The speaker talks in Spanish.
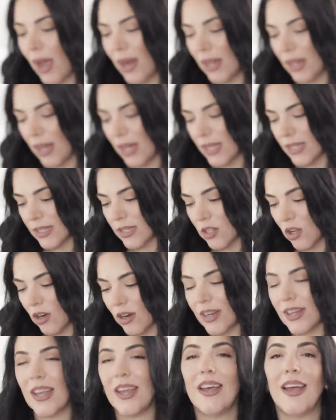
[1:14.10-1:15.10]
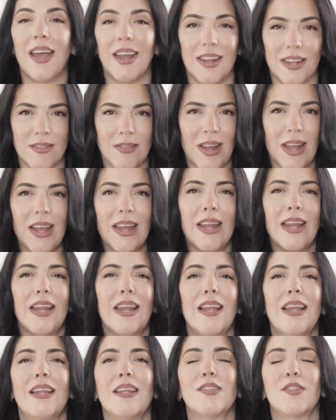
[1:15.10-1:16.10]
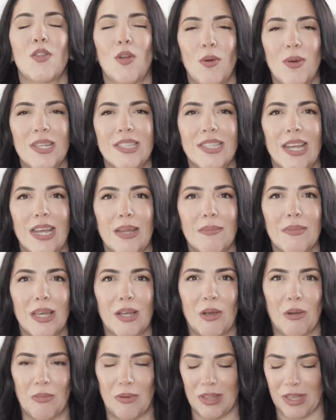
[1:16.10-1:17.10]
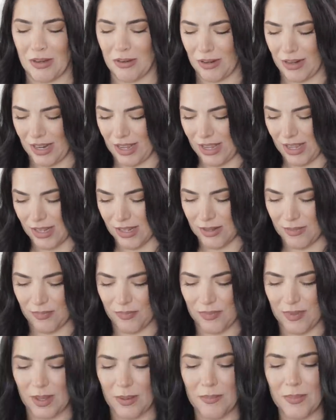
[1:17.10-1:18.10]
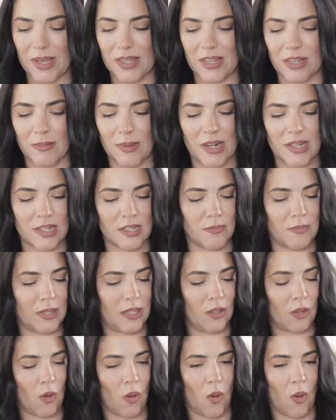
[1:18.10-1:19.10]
es la historia? Ahí les va el story time de cómo di con ellas, mientras me las despinto.